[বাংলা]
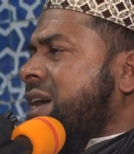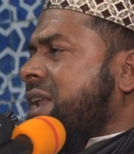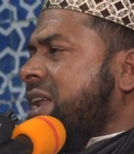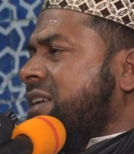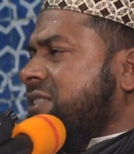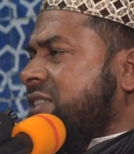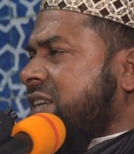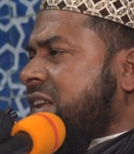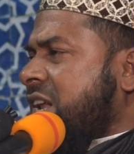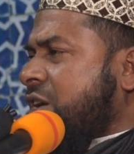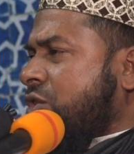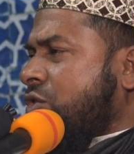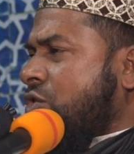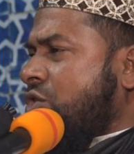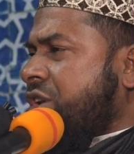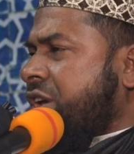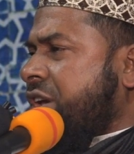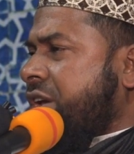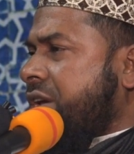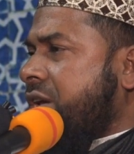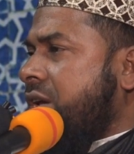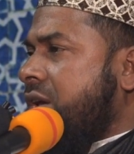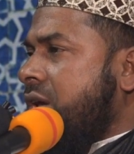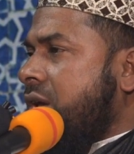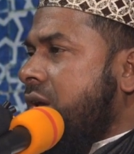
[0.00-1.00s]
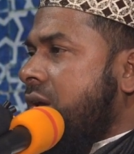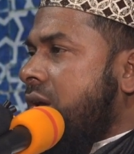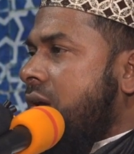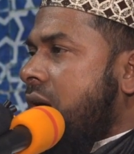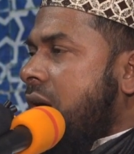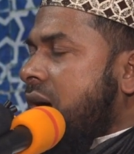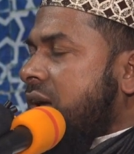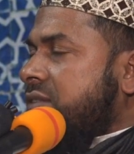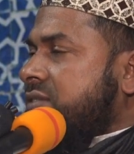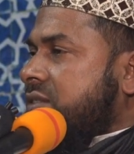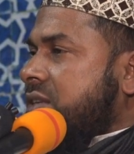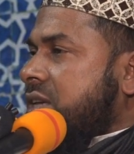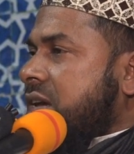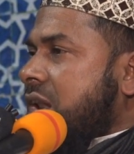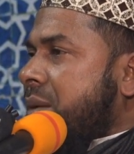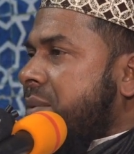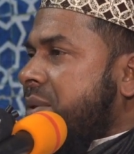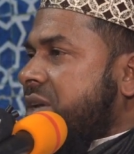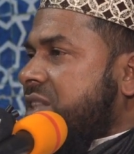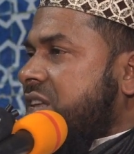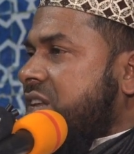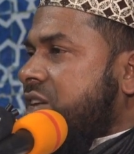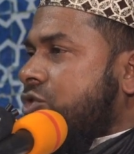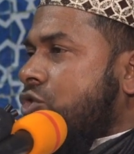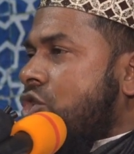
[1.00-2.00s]
নাড়াচাড়া করে আজকের
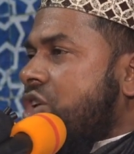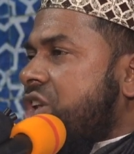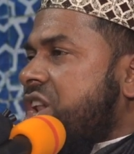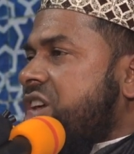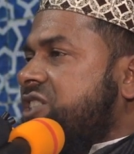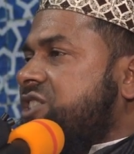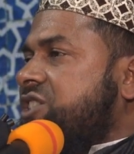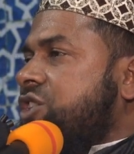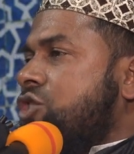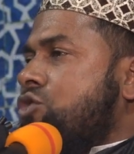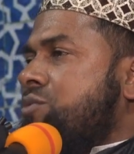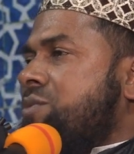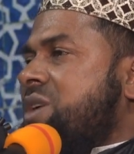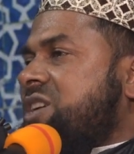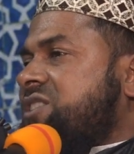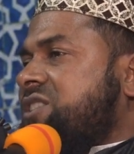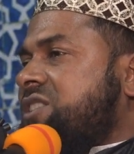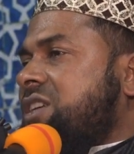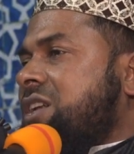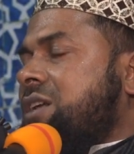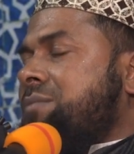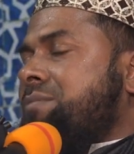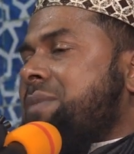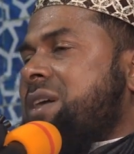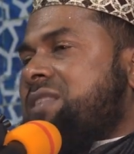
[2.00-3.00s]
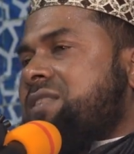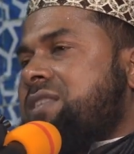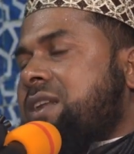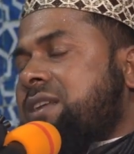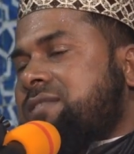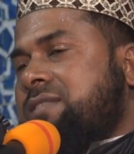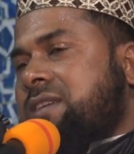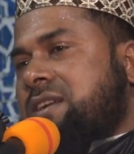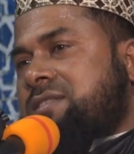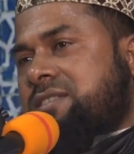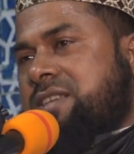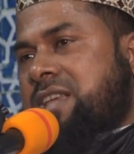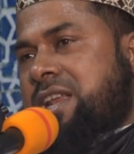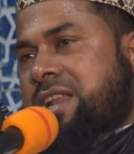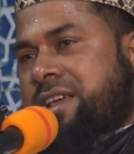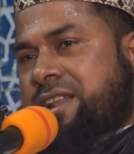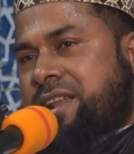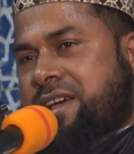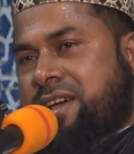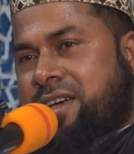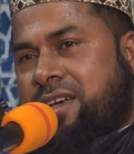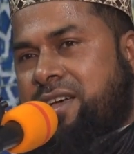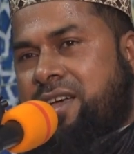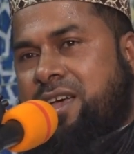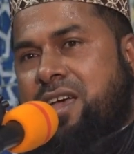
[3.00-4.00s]
আমাদের কলেজ ইউনিভার্সিটি মাদ্রাসার
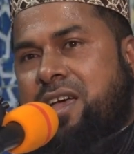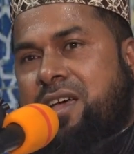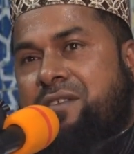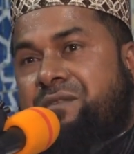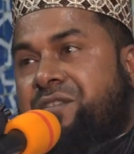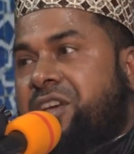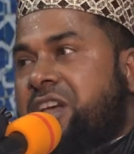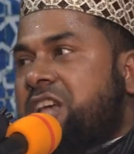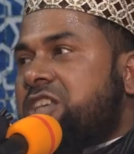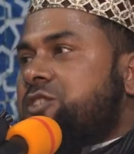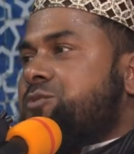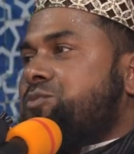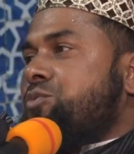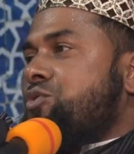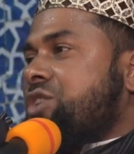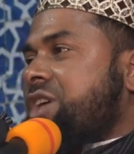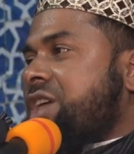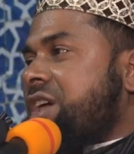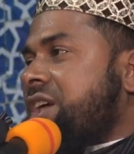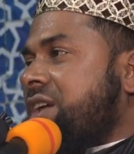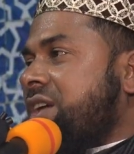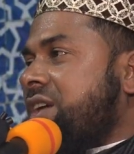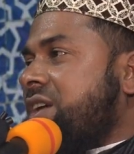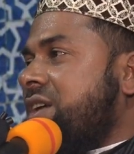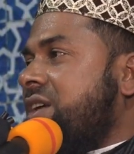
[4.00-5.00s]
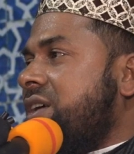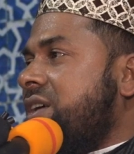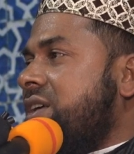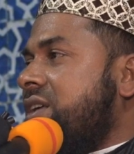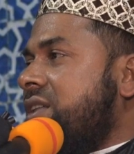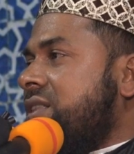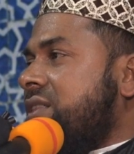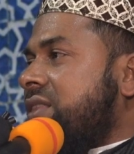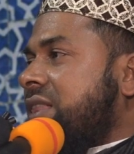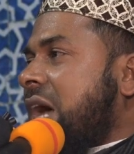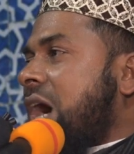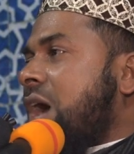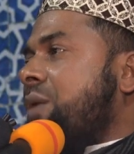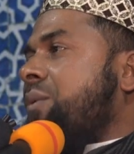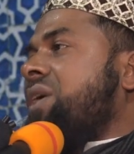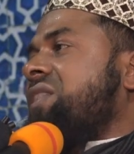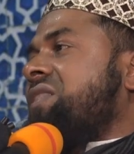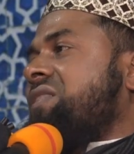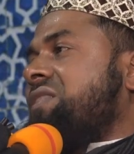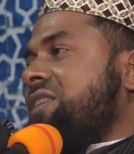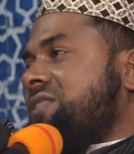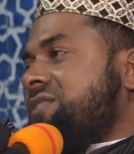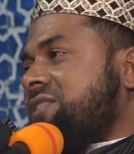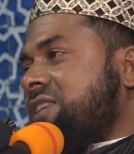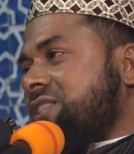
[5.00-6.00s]
ছেলেরা ফেসবুকে দাওয়াত
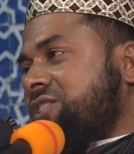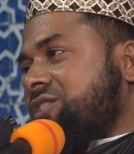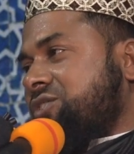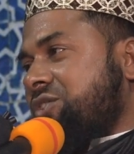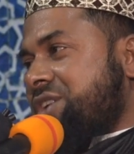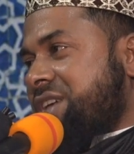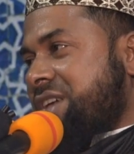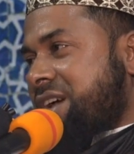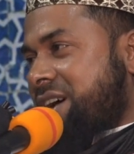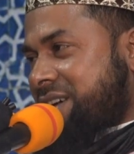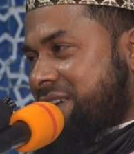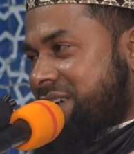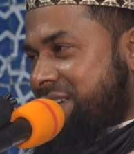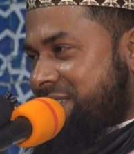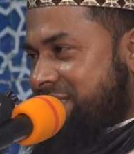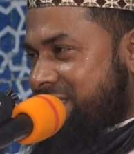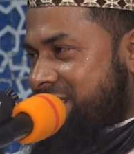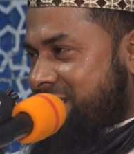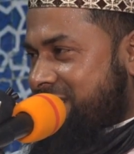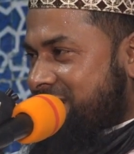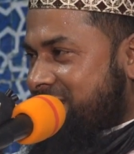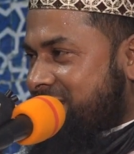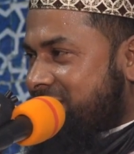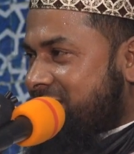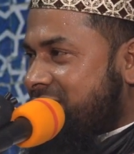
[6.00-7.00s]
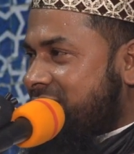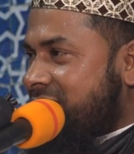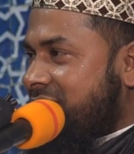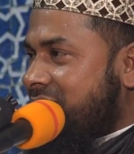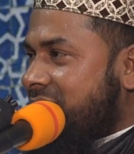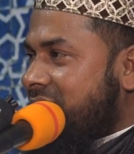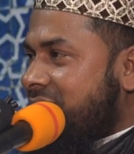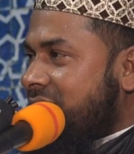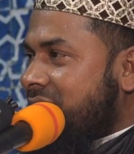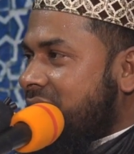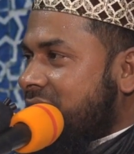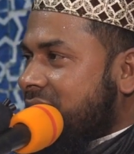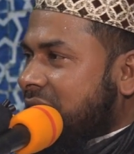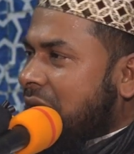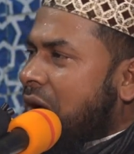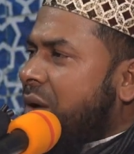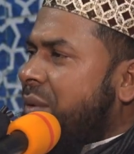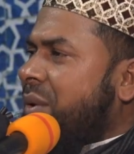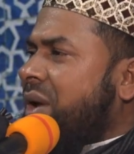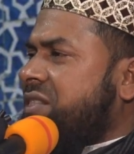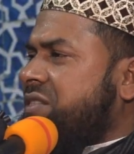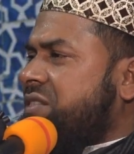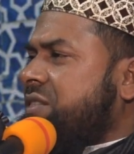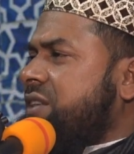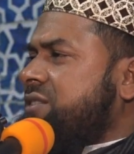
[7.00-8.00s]
দিচ্ছে সহি আকিদার
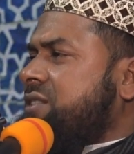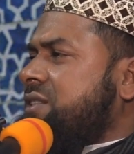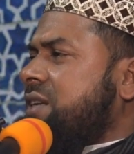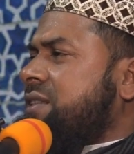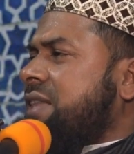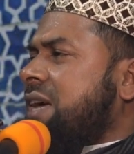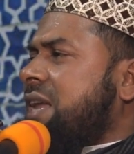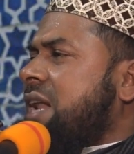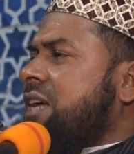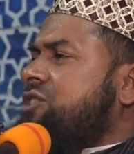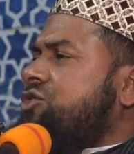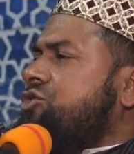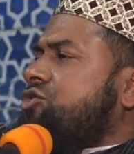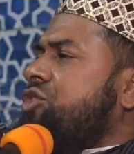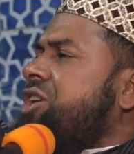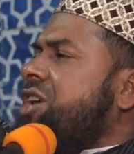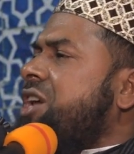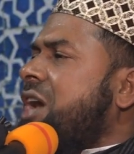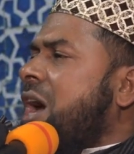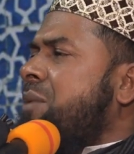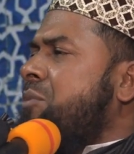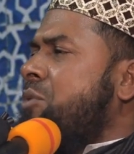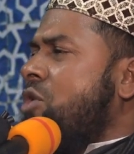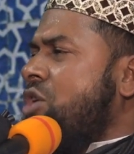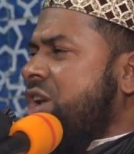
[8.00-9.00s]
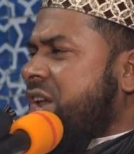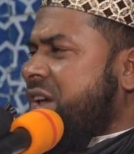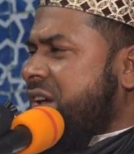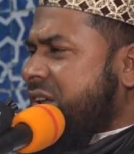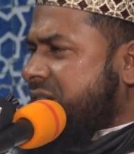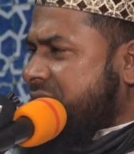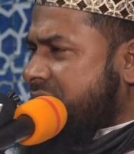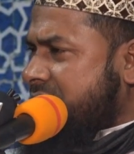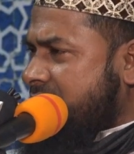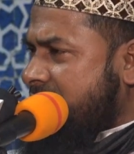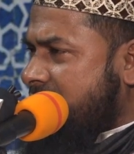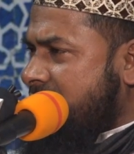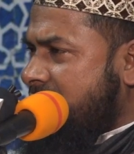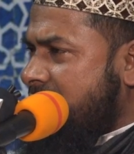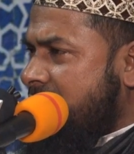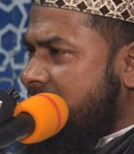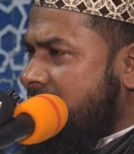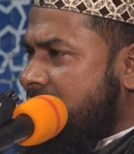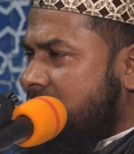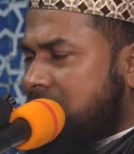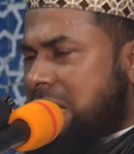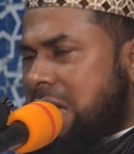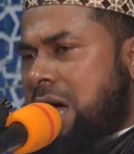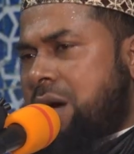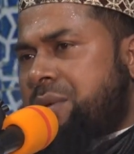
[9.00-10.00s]
দাওয়াত দিচ্ছে তারা সহি আমলের
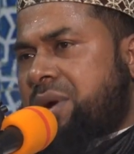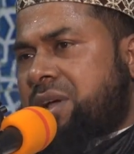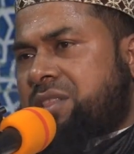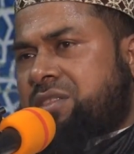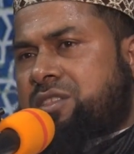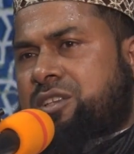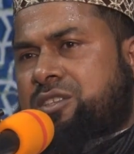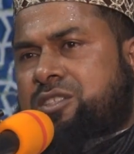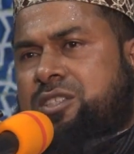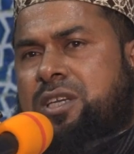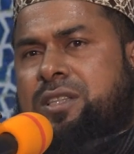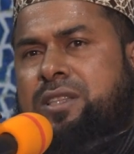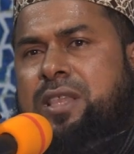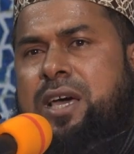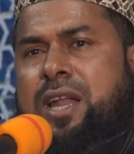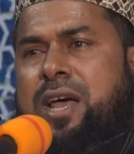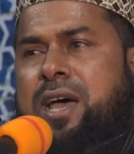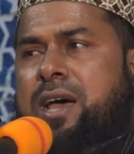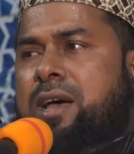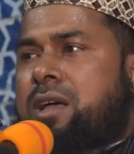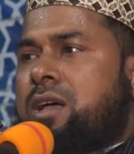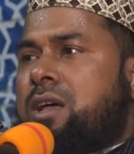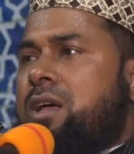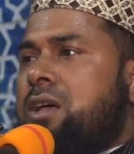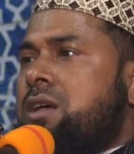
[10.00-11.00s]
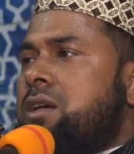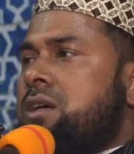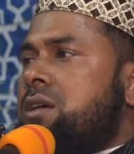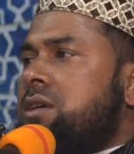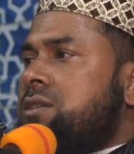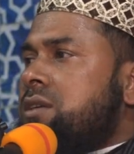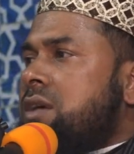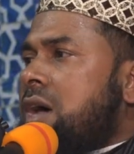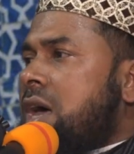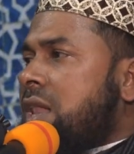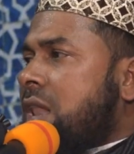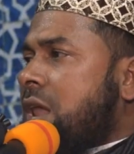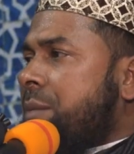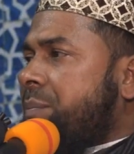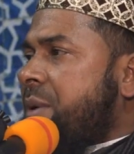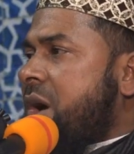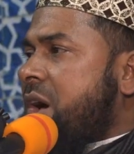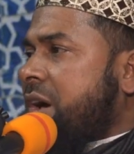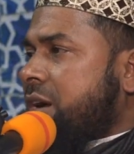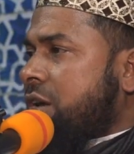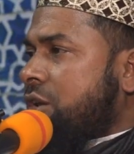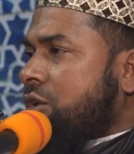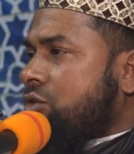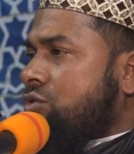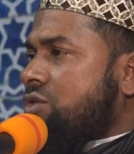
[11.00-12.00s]
দাওয়াত দিচ্ছে তারা আল্লাহ
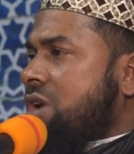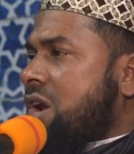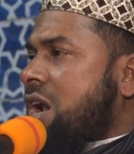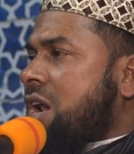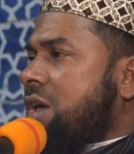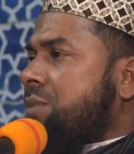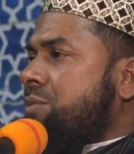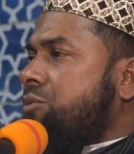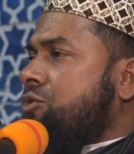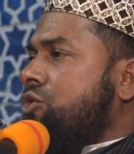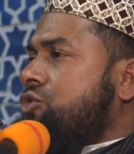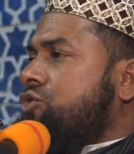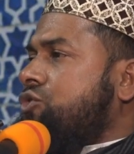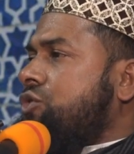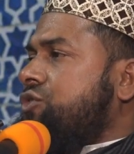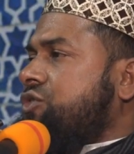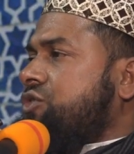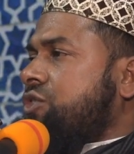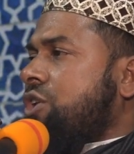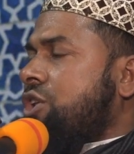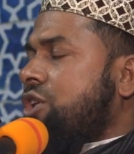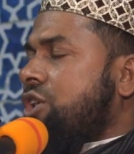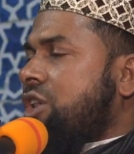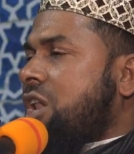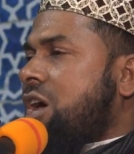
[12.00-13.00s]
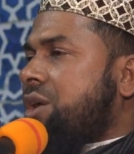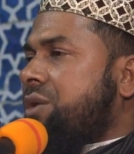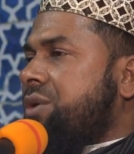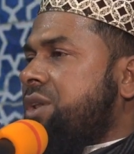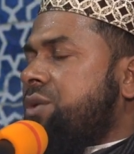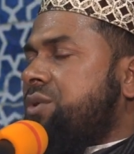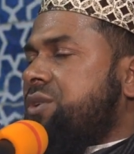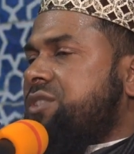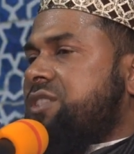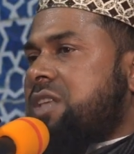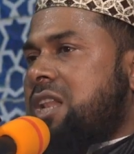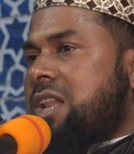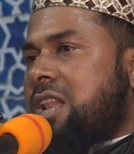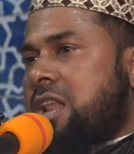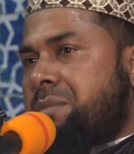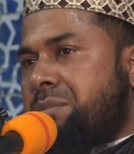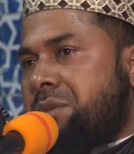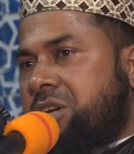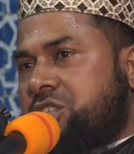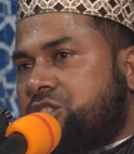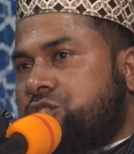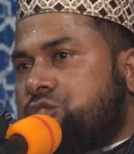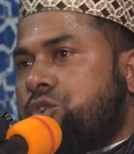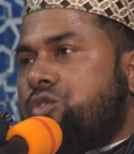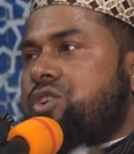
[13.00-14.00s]
পাকের কোরআন এবং রসুল
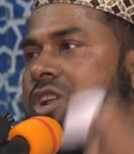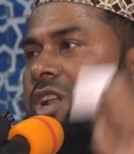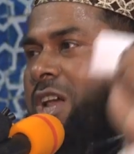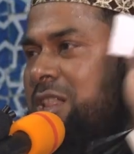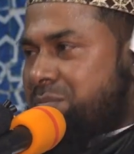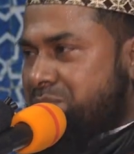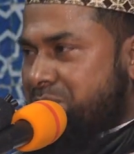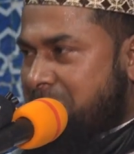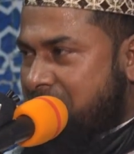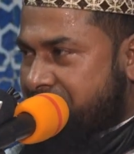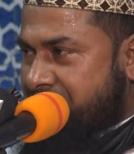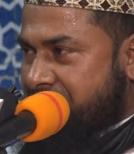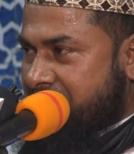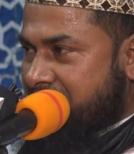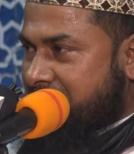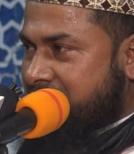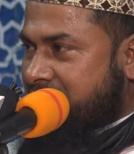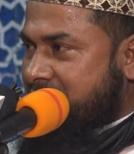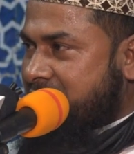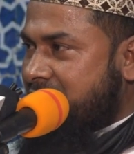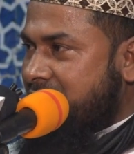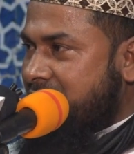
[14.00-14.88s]
সাল্লামের সুন্নাত মাফিক